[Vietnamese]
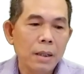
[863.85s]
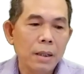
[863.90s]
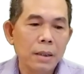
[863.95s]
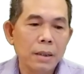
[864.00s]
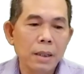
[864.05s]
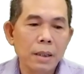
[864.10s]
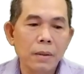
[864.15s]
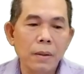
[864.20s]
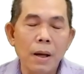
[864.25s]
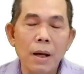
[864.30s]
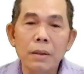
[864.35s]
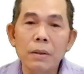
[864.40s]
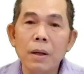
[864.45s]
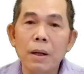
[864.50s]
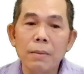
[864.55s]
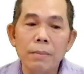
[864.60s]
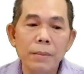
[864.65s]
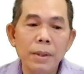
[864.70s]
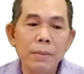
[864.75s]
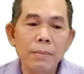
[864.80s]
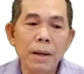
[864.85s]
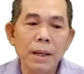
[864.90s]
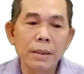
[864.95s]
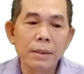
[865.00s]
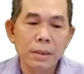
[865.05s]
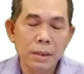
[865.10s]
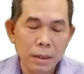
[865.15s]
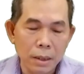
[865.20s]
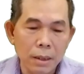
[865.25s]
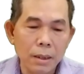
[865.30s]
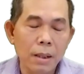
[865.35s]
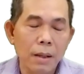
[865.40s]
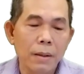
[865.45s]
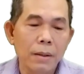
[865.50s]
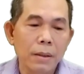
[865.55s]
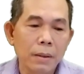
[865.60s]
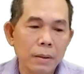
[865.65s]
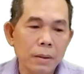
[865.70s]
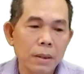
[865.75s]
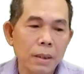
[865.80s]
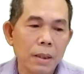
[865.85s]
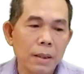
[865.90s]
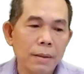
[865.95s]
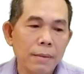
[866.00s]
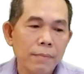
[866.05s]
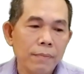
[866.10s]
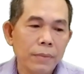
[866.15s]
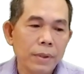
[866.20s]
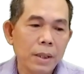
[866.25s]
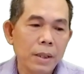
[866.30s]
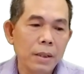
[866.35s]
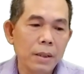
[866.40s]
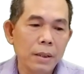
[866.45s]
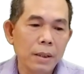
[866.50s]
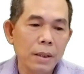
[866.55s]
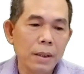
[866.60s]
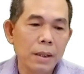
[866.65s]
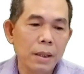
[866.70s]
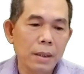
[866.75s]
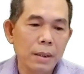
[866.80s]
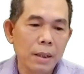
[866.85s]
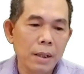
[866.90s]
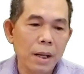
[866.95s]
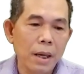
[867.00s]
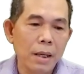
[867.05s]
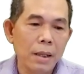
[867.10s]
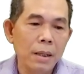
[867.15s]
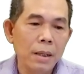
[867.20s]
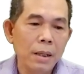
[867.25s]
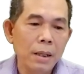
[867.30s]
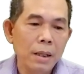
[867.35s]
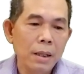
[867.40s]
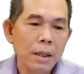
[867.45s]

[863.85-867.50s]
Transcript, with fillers: người ta thỏa thuận bí mật trước rồi đúng chưa thế đây cái kia tới đây